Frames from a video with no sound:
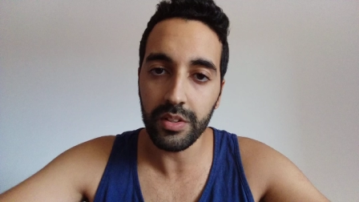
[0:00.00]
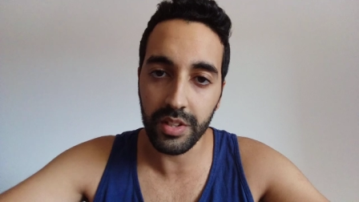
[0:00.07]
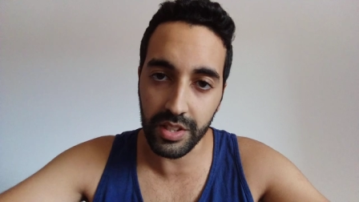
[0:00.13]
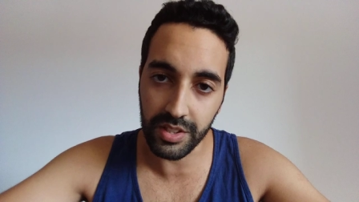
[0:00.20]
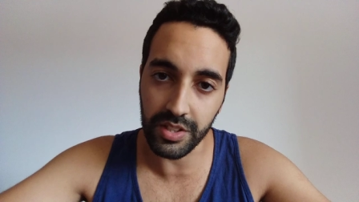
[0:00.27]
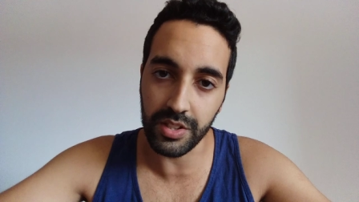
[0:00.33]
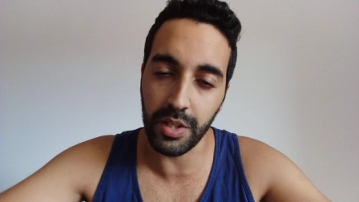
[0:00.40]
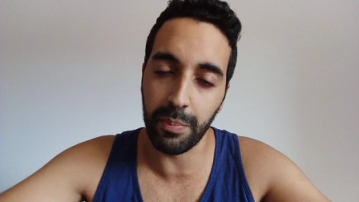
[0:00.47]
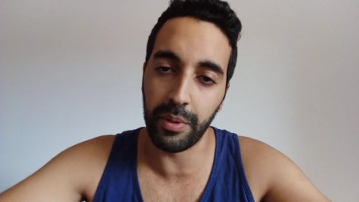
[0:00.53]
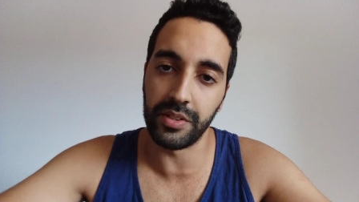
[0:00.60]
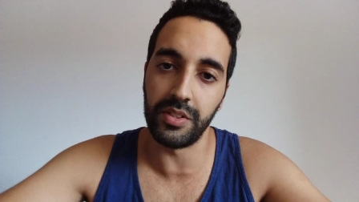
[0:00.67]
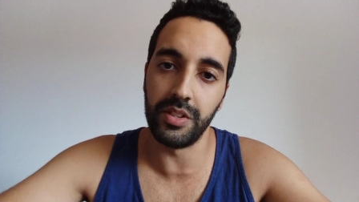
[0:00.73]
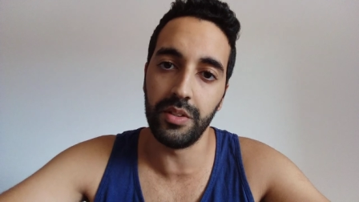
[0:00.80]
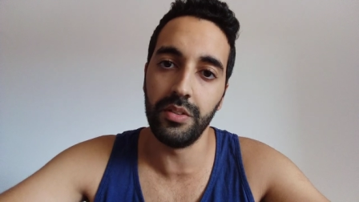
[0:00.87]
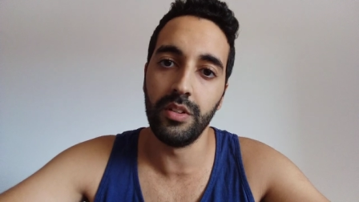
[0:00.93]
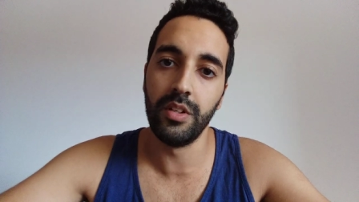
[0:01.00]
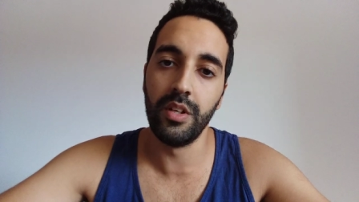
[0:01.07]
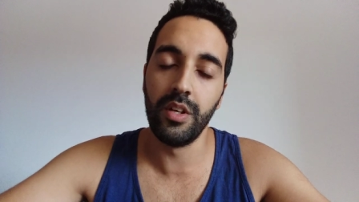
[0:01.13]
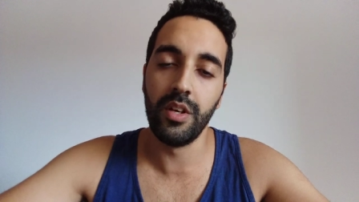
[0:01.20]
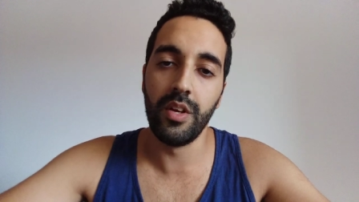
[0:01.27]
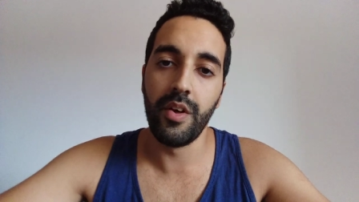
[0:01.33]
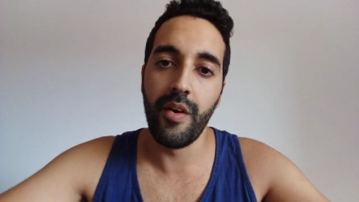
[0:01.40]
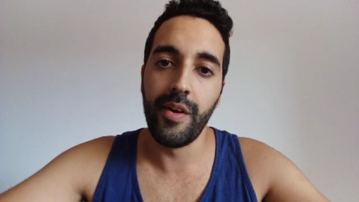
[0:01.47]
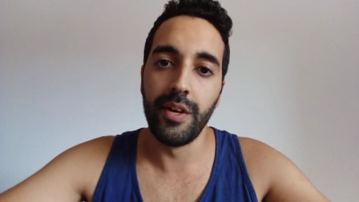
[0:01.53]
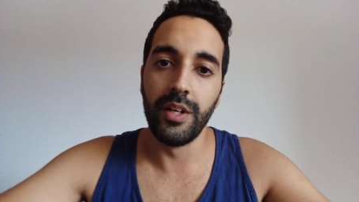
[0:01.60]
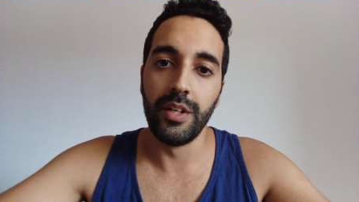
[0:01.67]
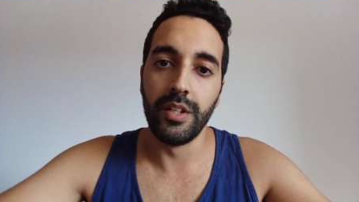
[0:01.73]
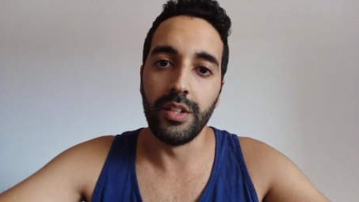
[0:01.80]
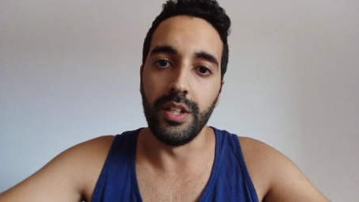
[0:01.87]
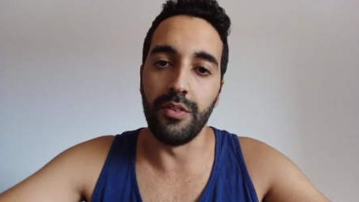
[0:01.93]
qu'est-ce qui s'est passé,
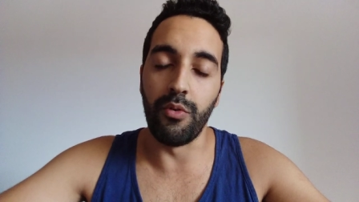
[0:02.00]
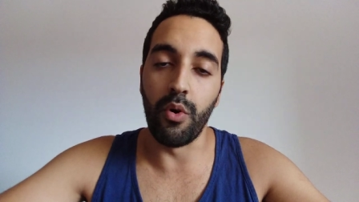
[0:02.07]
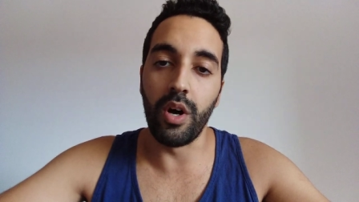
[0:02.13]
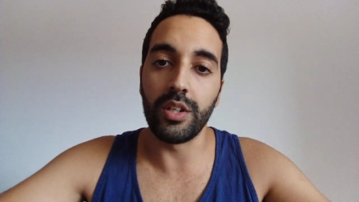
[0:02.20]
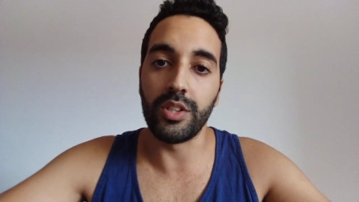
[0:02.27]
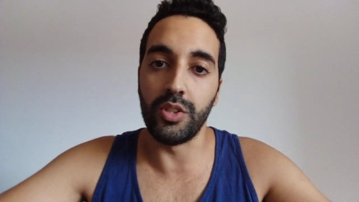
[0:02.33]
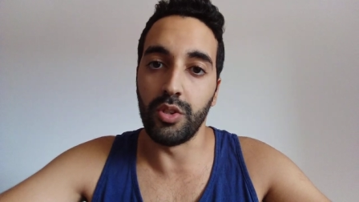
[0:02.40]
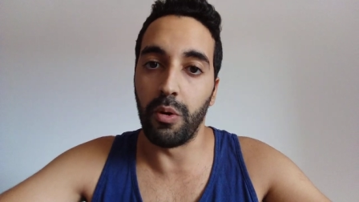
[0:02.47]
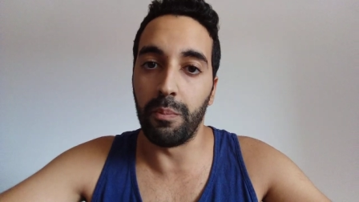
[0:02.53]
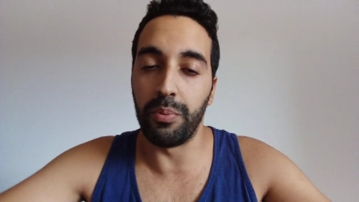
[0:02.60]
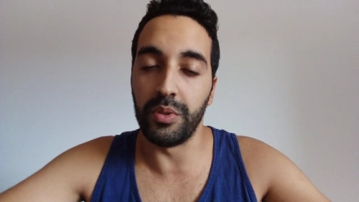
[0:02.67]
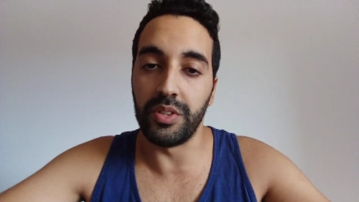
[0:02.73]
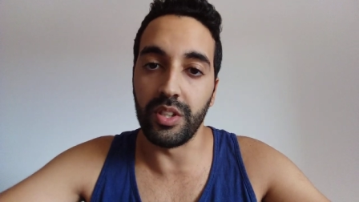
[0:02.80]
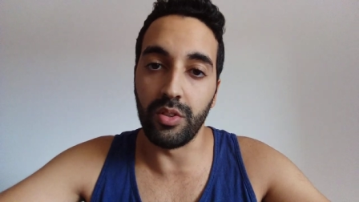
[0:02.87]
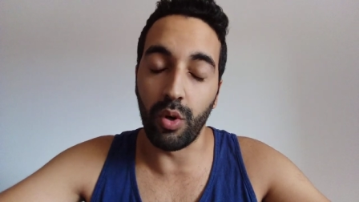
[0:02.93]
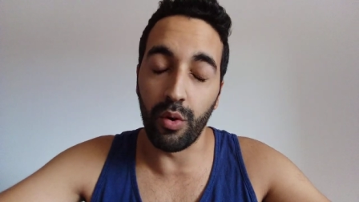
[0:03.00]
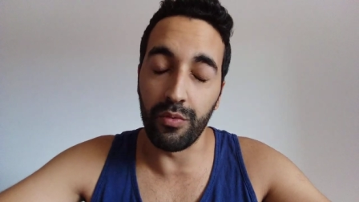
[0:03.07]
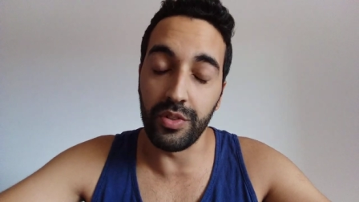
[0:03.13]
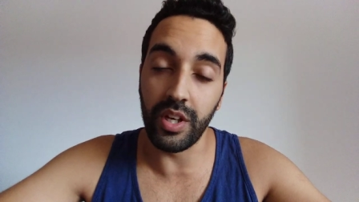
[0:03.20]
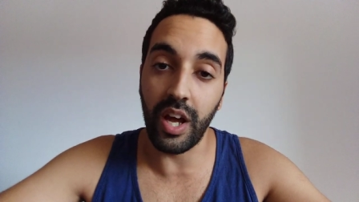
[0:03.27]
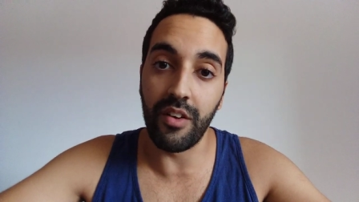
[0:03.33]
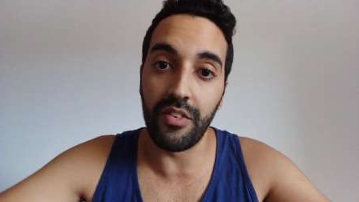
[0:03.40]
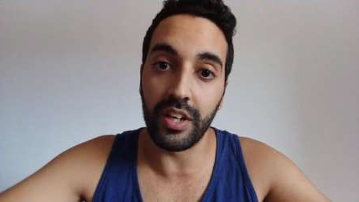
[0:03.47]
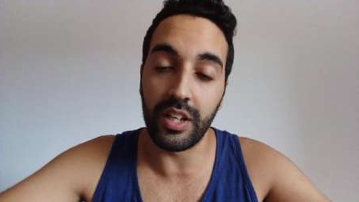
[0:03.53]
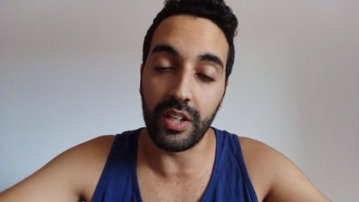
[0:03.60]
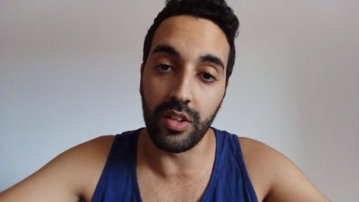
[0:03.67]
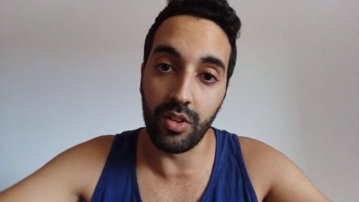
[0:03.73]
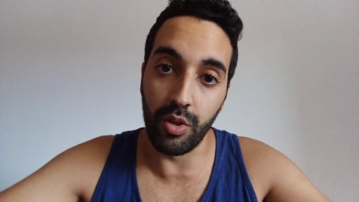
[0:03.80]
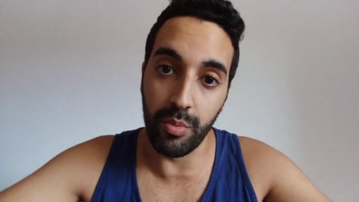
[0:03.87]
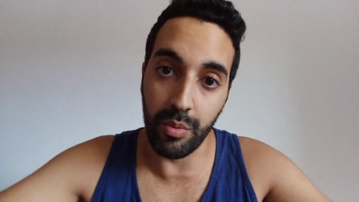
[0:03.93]
et voir si on peut essayer de revenir
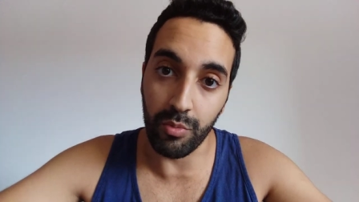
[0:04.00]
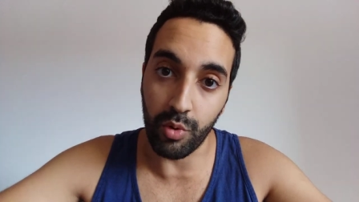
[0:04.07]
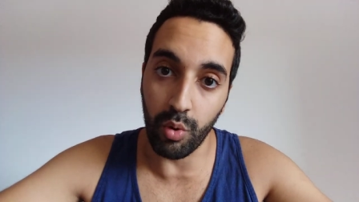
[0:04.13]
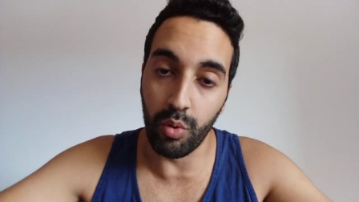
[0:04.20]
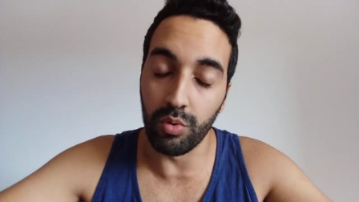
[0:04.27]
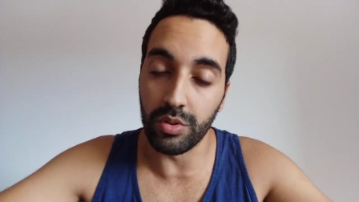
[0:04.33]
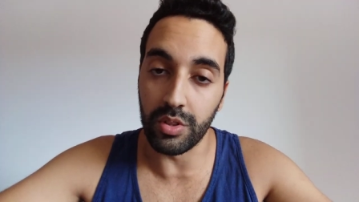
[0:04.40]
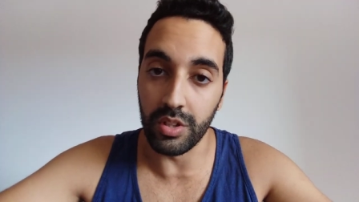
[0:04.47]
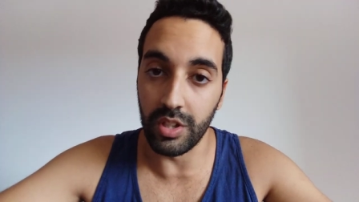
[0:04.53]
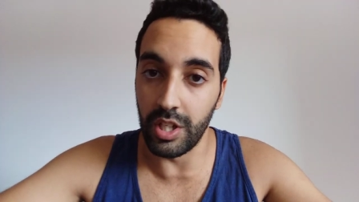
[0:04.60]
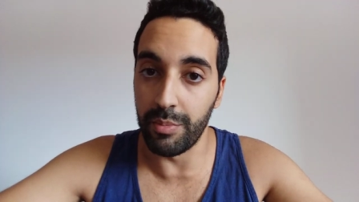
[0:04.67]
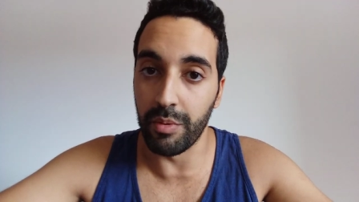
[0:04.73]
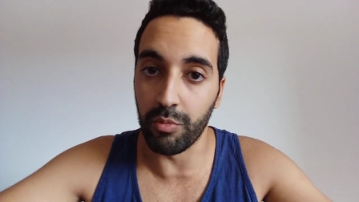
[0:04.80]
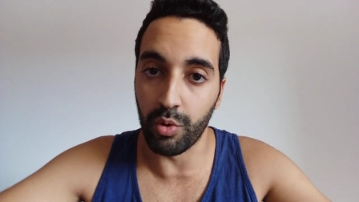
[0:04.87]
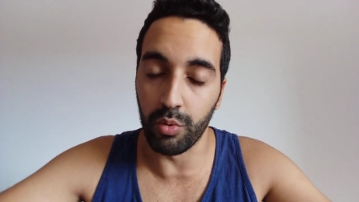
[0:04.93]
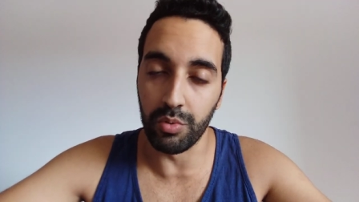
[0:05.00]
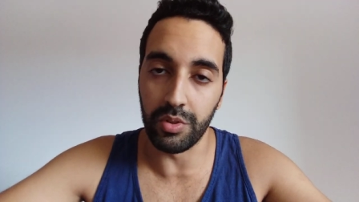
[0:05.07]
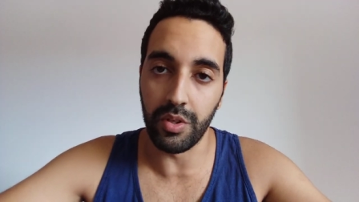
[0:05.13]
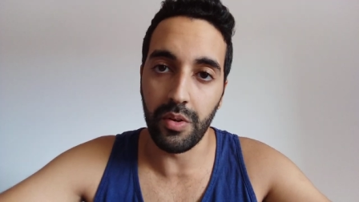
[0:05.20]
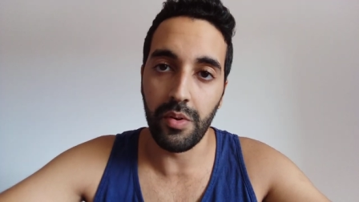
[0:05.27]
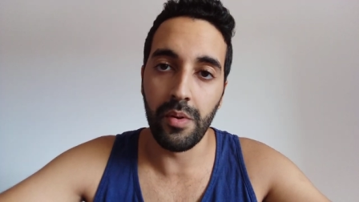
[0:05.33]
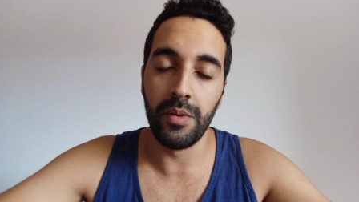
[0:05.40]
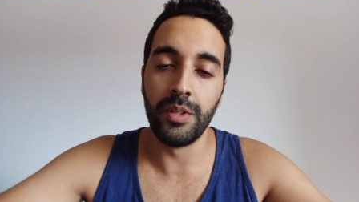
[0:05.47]
avec le même compte, les mêmes comptes.